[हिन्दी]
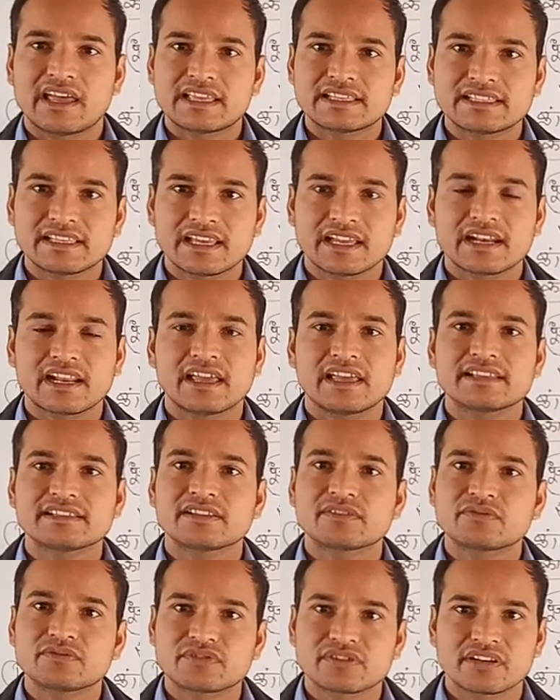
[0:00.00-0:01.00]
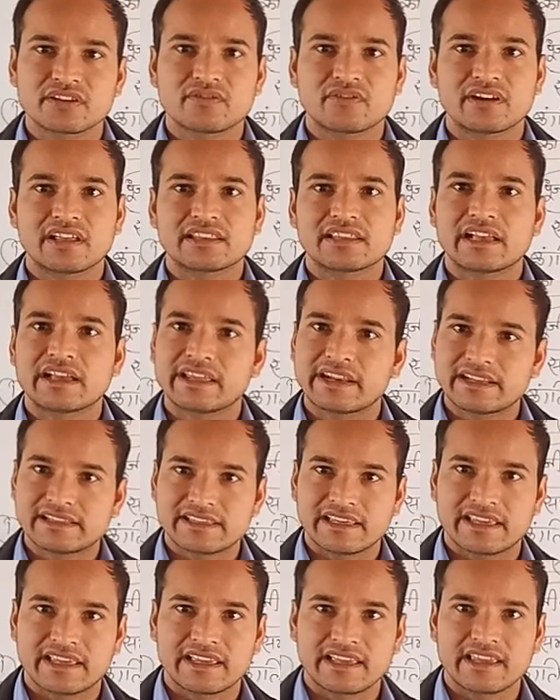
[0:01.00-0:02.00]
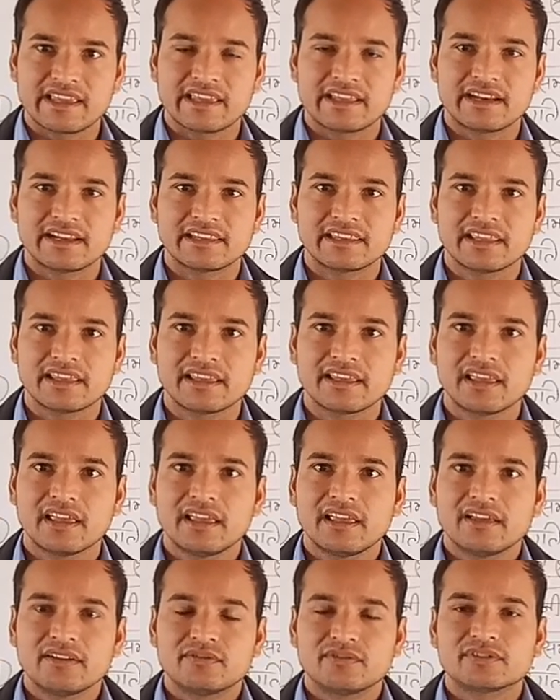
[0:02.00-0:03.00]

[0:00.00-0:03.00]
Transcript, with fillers: ऐसे है ना ऐसे कुछ नहीं होना था अंग्रेज यहीं के यहीं रहते